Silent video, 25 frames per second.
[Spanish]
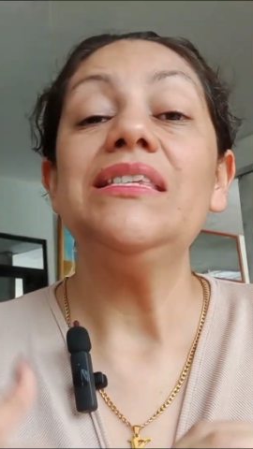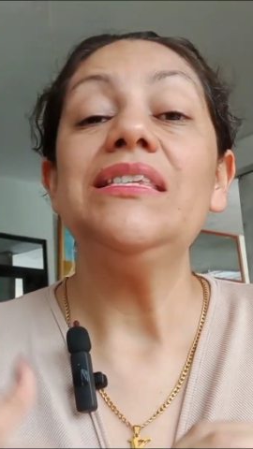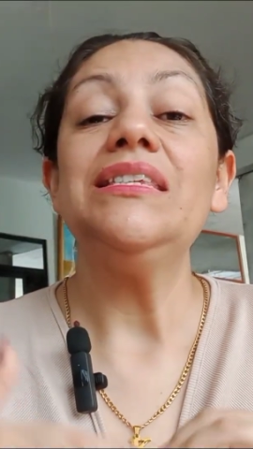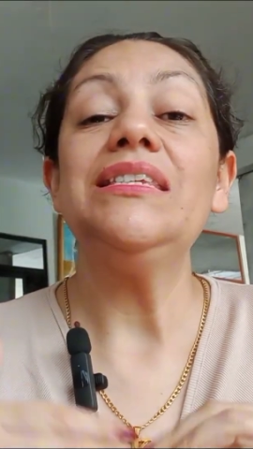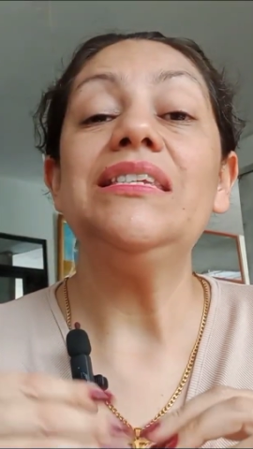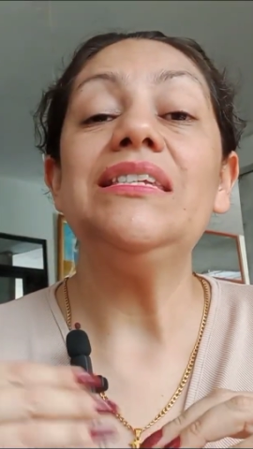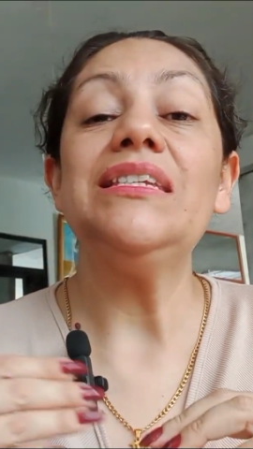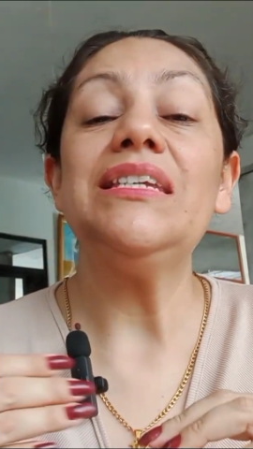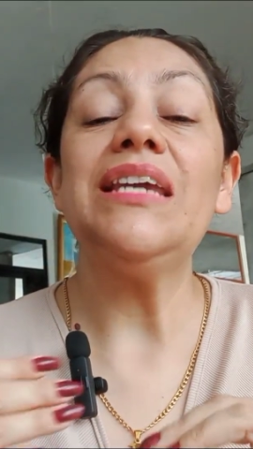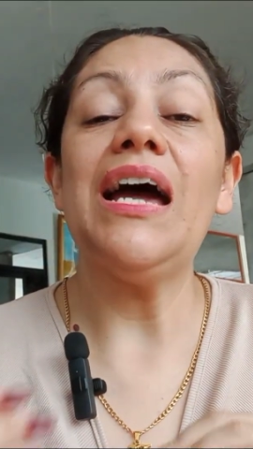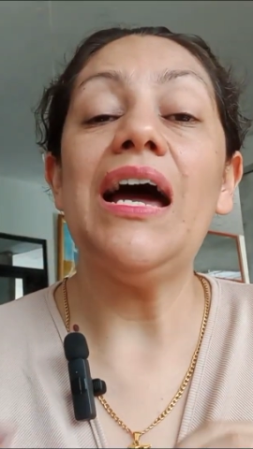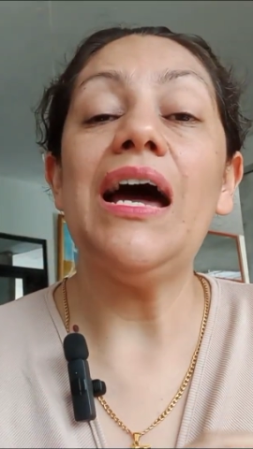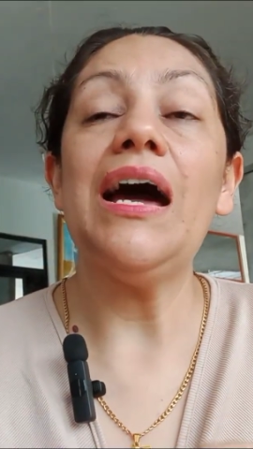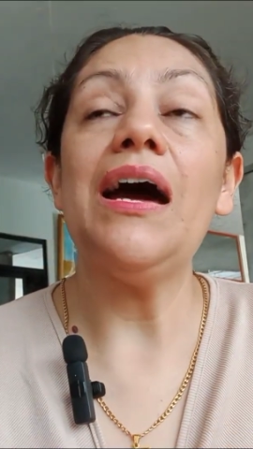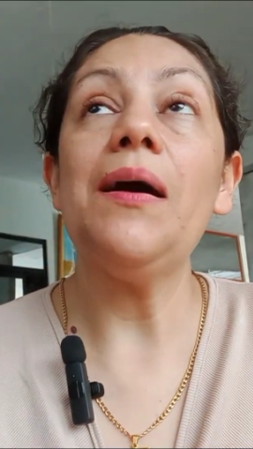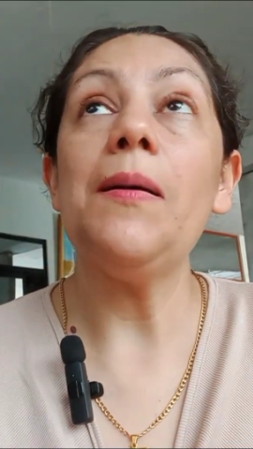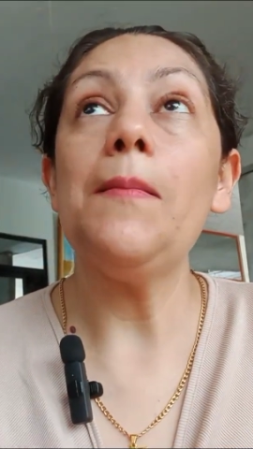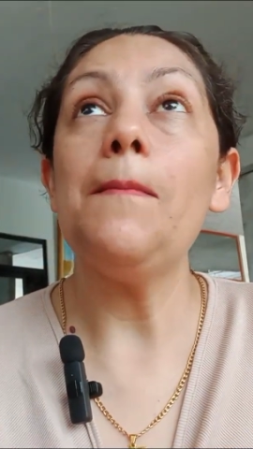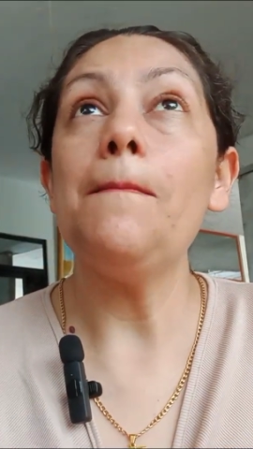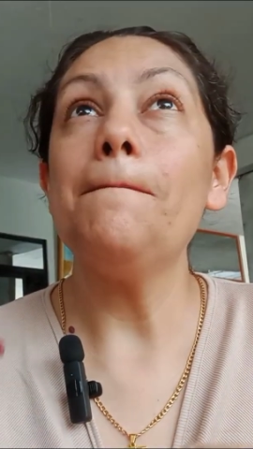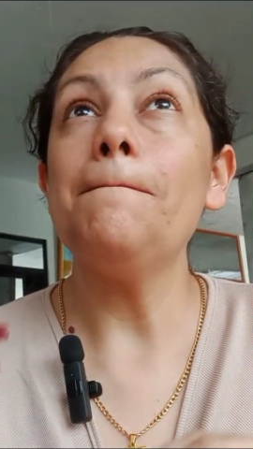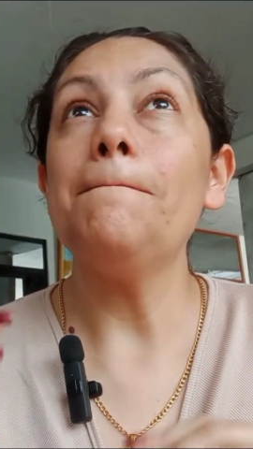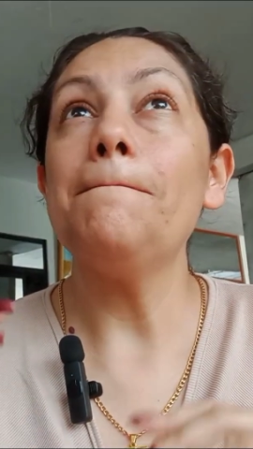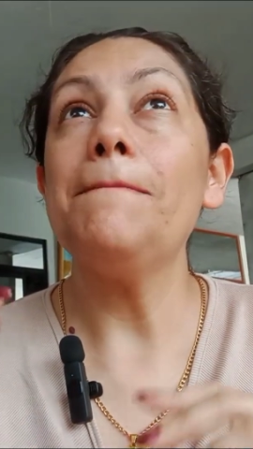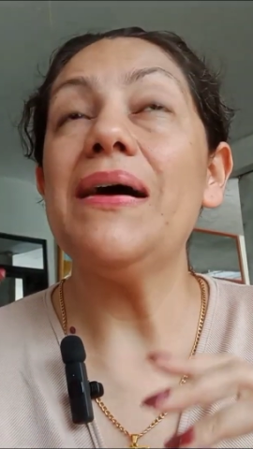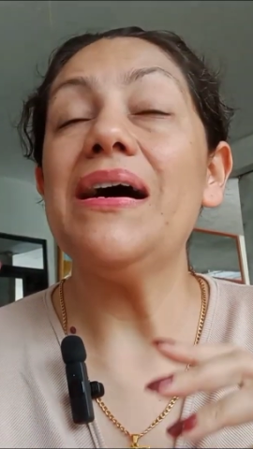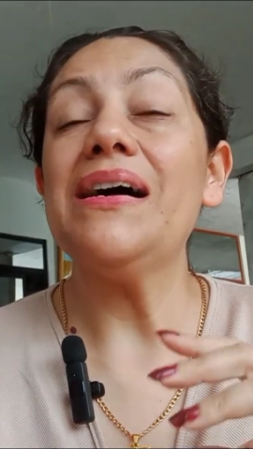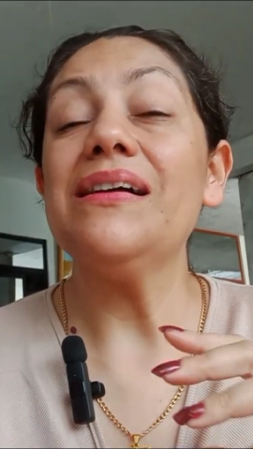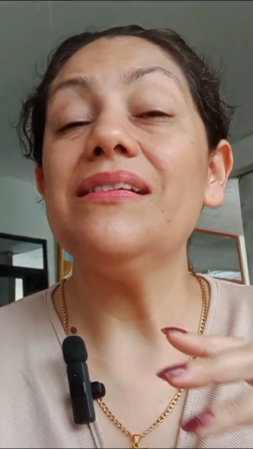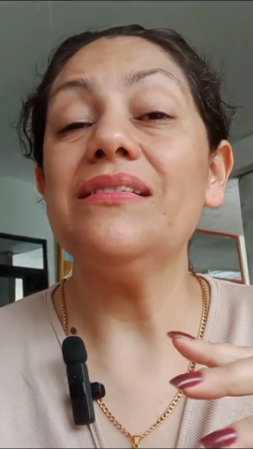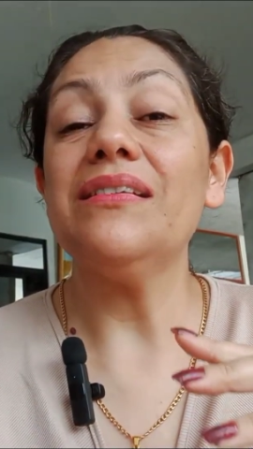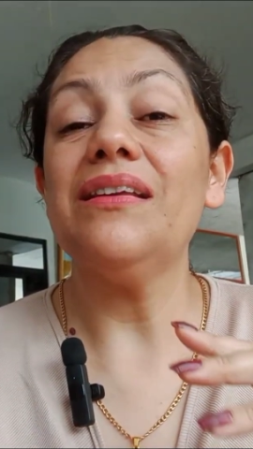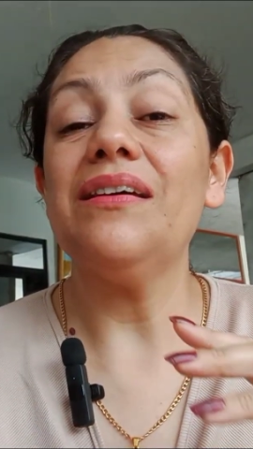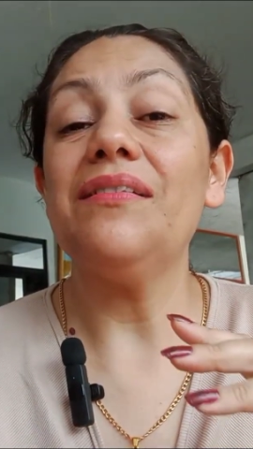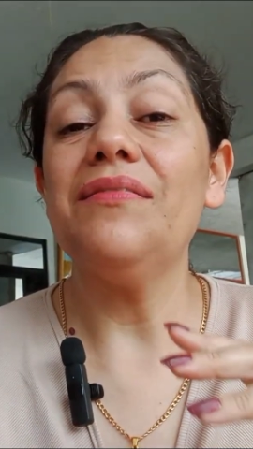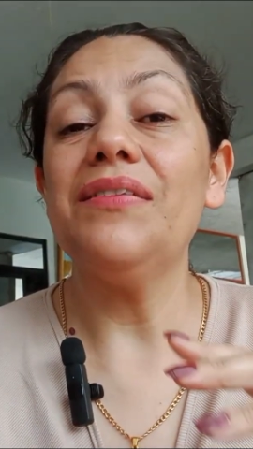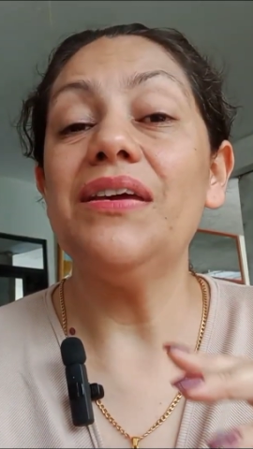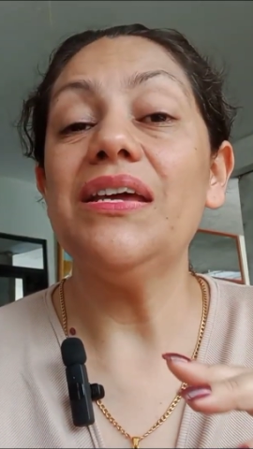ya
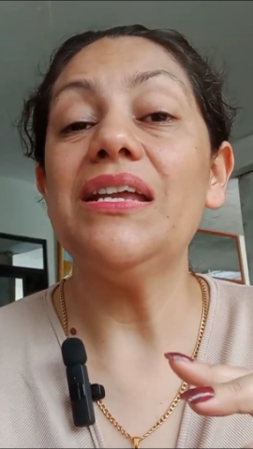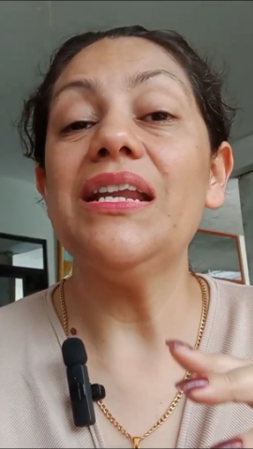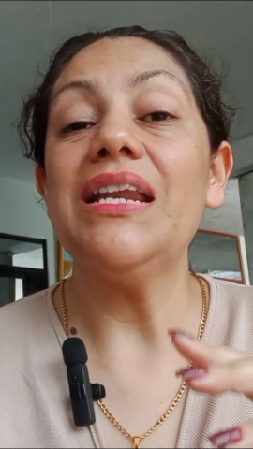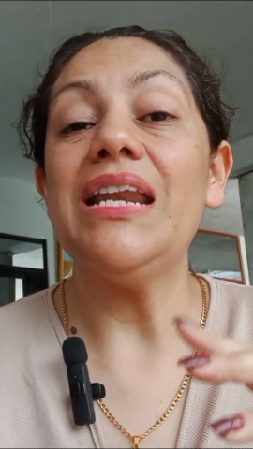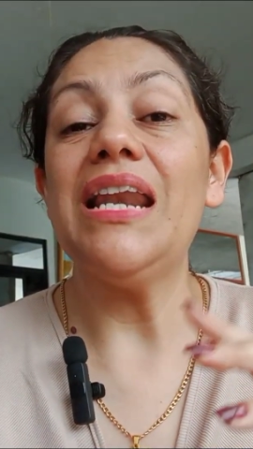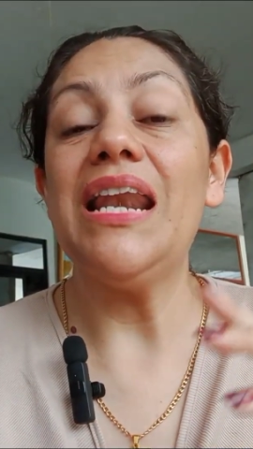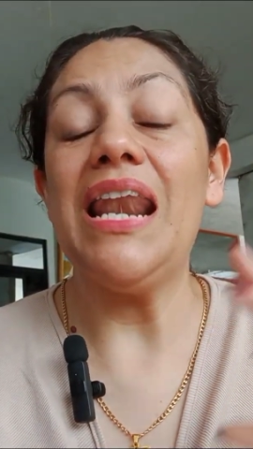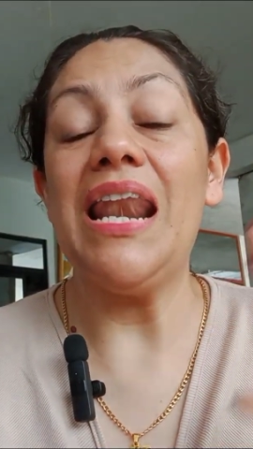vas a ver,